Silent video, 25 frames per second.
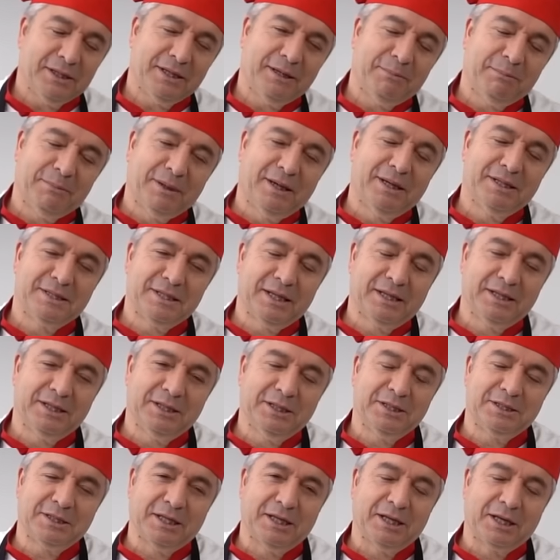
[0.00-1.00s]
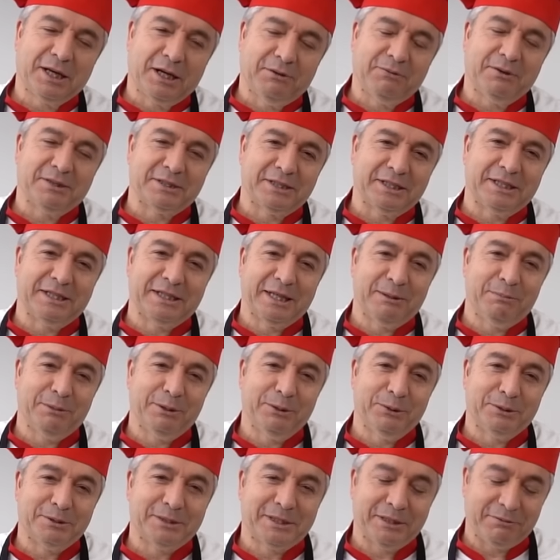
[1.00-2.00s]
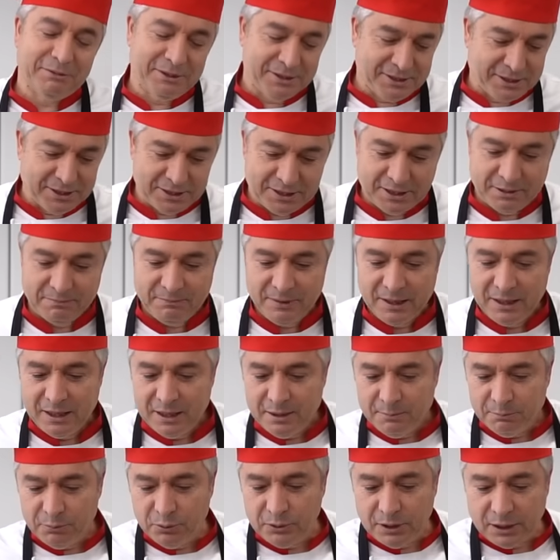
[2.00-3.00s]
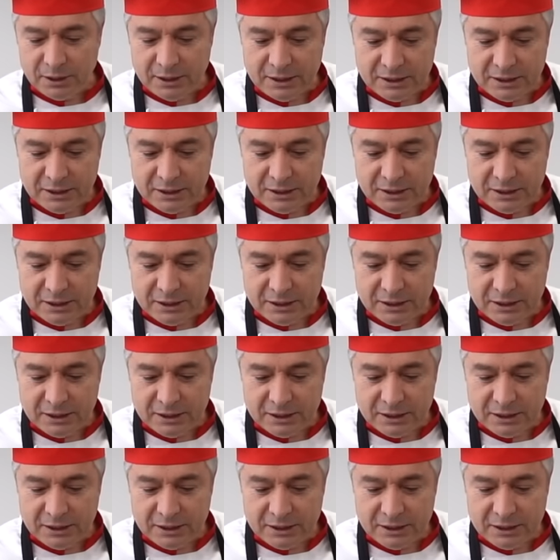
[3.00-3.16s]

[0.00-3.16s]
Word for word: Bazen insanın kafası gidebiliyor sevgili seyirci. Bunlara